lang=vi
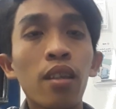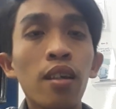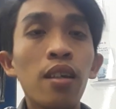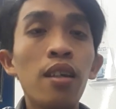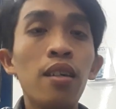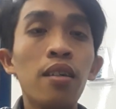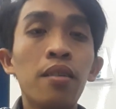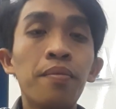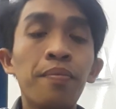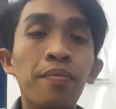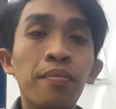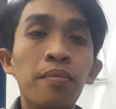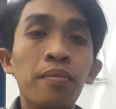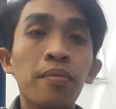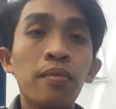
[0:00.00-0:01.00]
đó
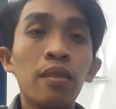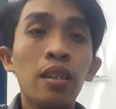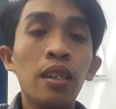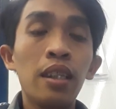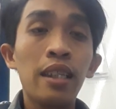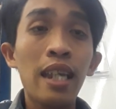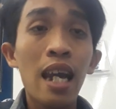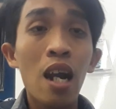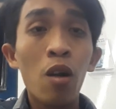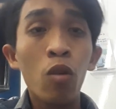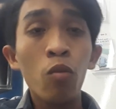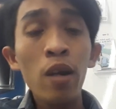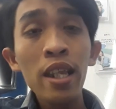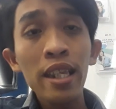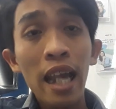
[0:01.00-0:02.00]
chào
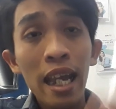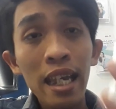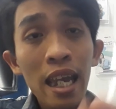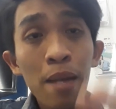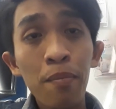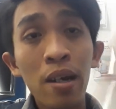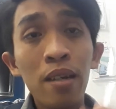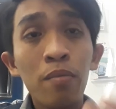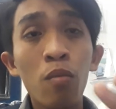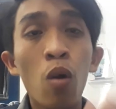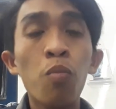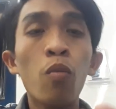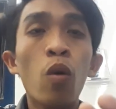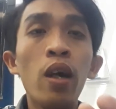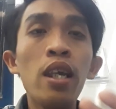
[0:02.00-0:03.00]
mấy chị em mình
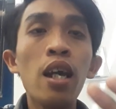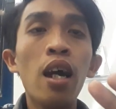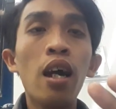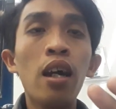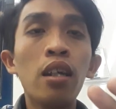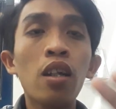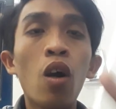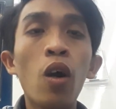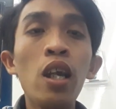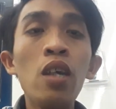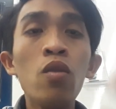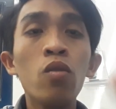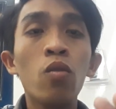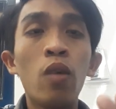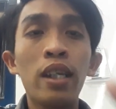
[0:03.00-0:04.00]
một buổi à, tối
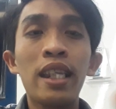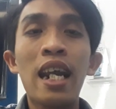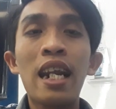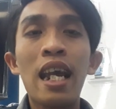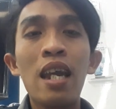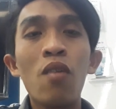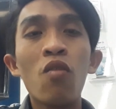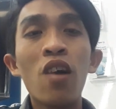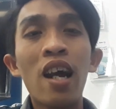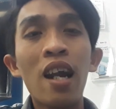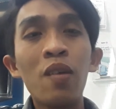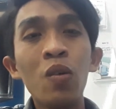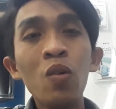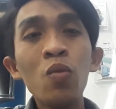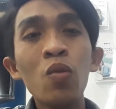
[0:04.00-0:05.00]
và tràn đầy và hạnh
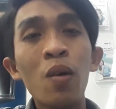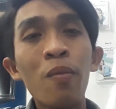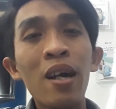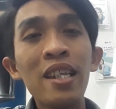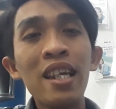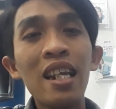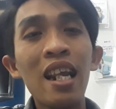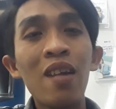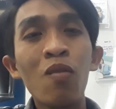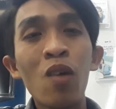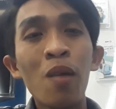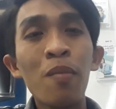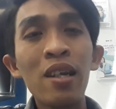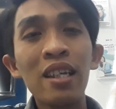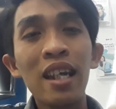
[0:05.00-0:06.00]
phúc và bên gia đình
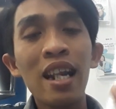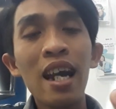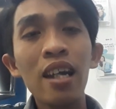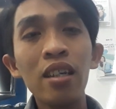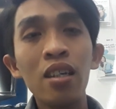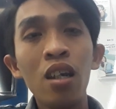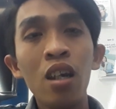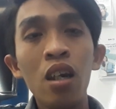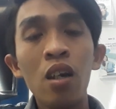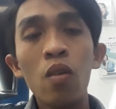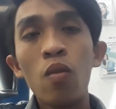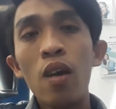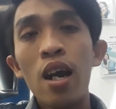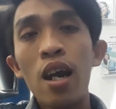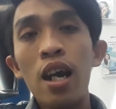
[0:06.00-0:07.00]
và bên người thân
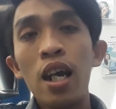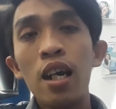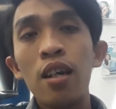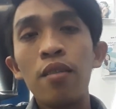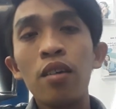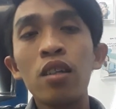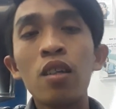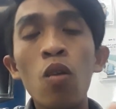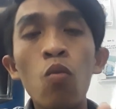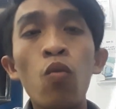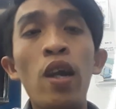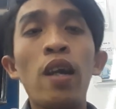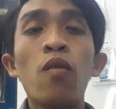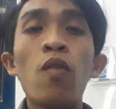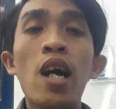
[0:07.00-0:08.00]
và công
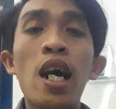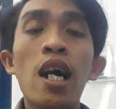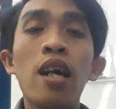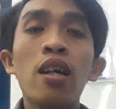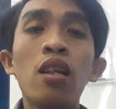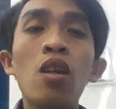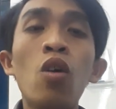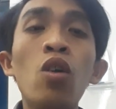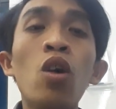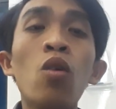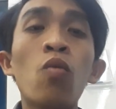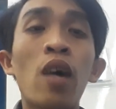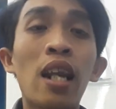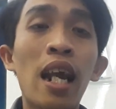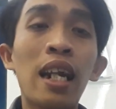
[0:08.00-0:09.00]
việc và lỗ lương
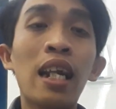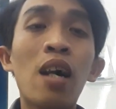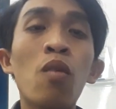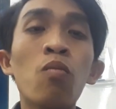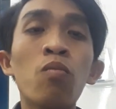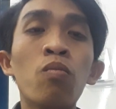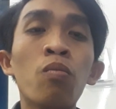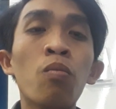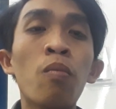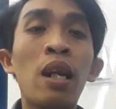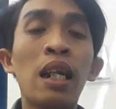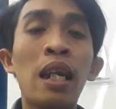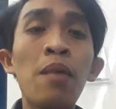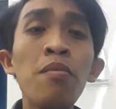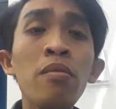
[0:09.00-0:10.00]
và thành công mình
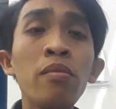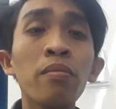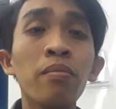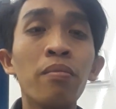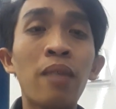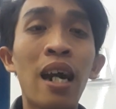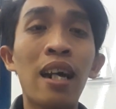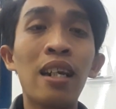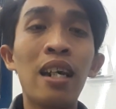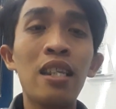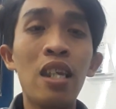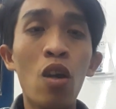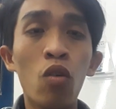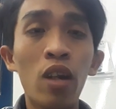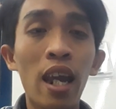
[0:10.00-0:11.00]
kiếm thật là
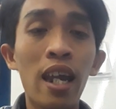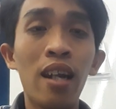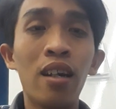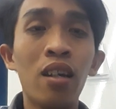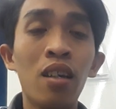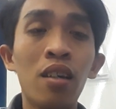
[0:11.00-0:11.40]
nhiều tiền